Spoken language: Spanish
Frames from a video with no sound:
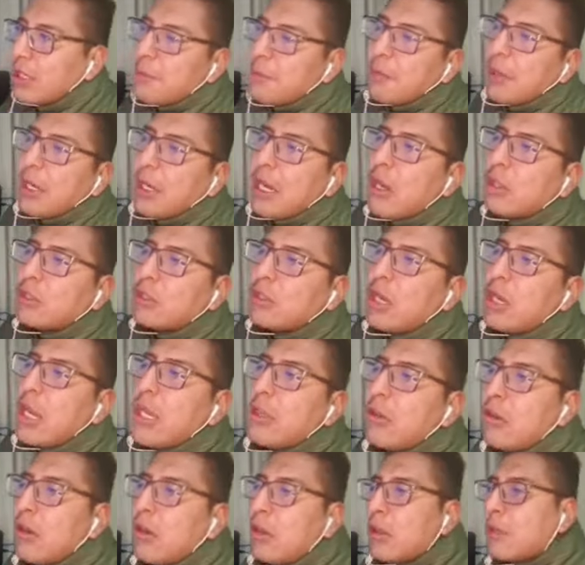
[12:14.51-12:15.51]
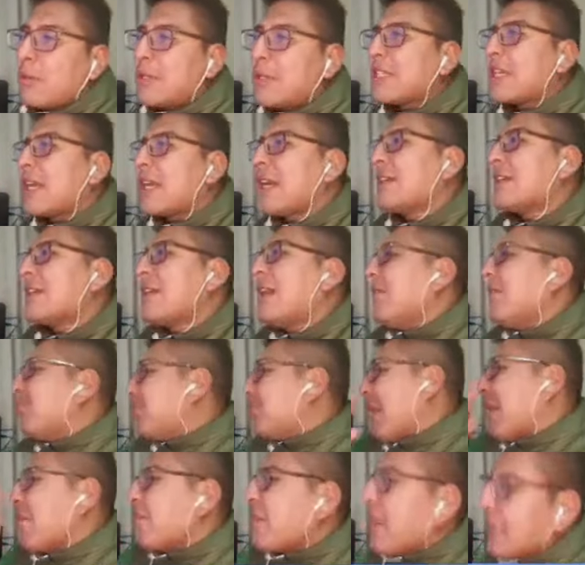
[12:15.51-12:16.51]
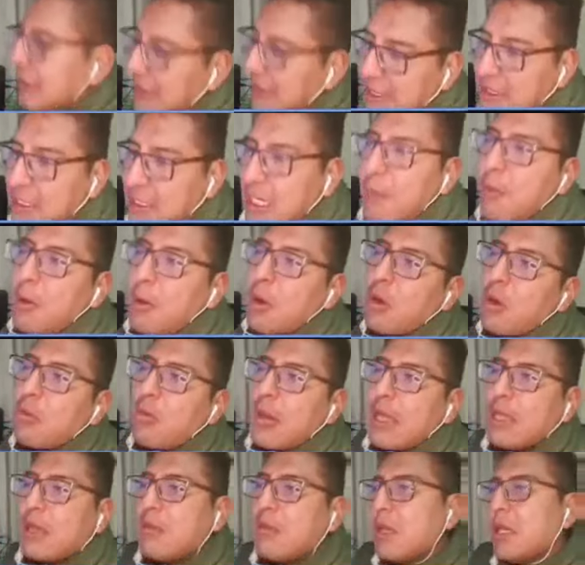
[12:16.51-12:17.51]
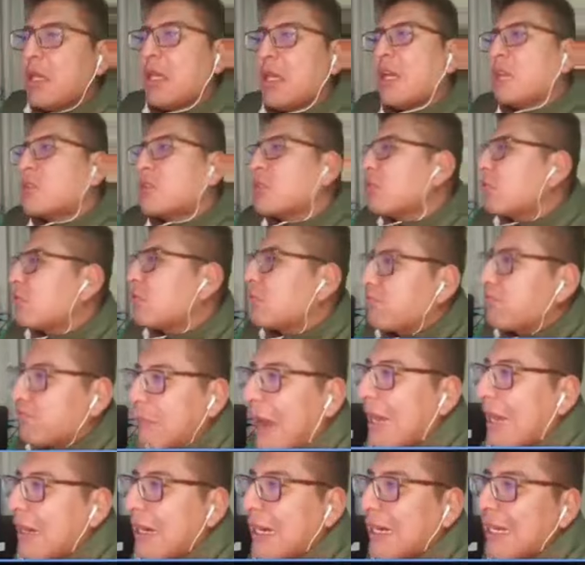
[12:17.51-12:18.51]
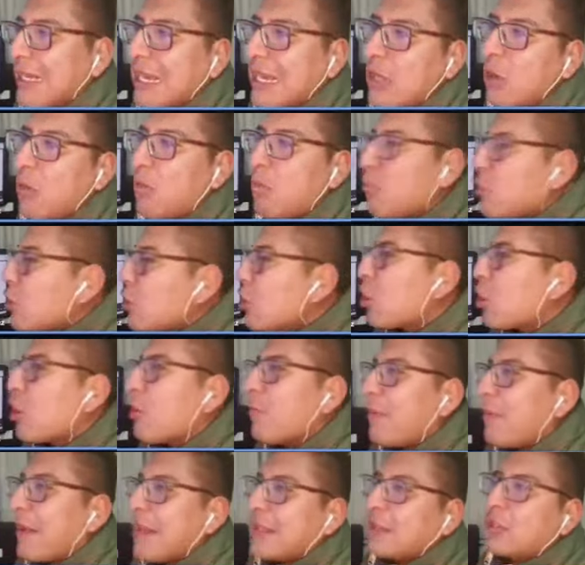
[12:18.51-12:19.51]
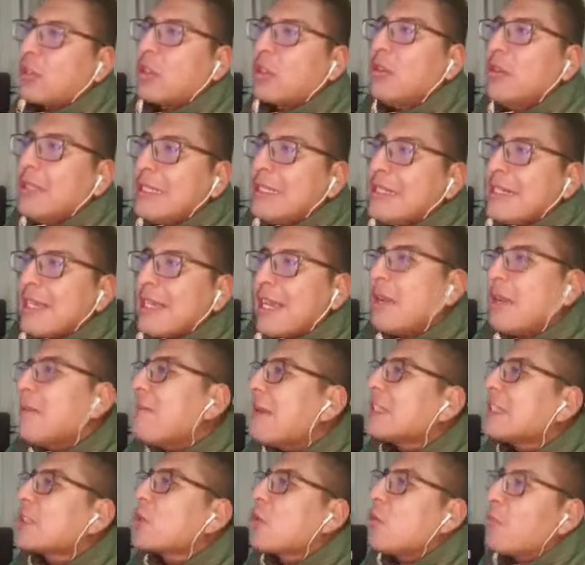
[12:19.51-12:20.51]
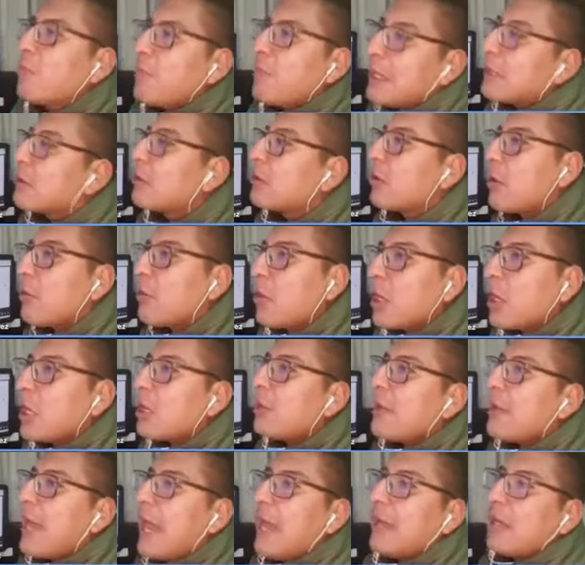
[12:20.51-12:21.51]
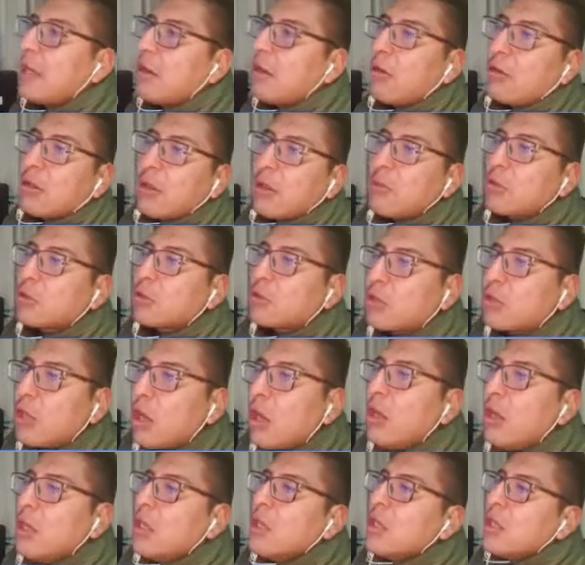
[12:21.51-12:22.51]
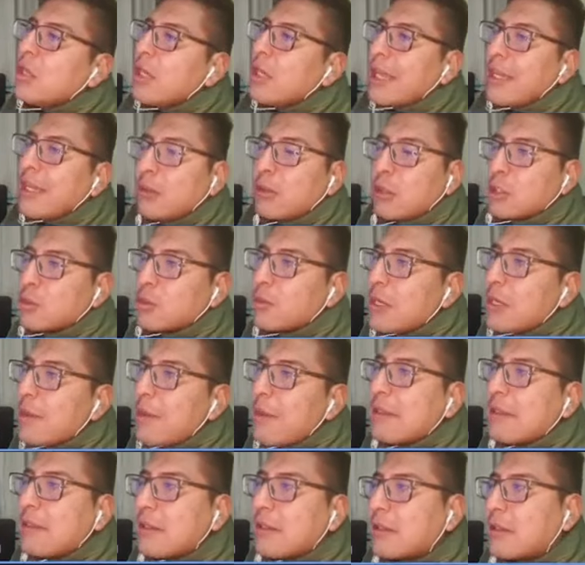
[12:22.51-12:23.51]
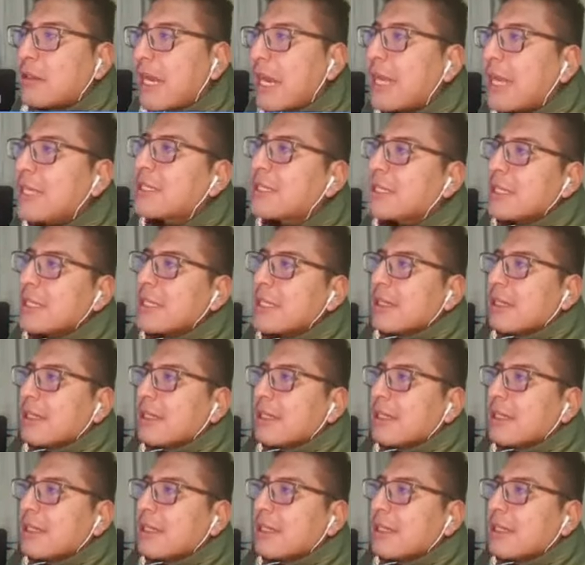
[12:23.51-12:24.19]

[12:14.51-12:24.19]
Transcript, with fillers: Y por el otro lado, lo de Vizcarra, también discrepo con Vladimir, es un arquero muy completo, el más completo de Bolivia, y lo demostró el 2023,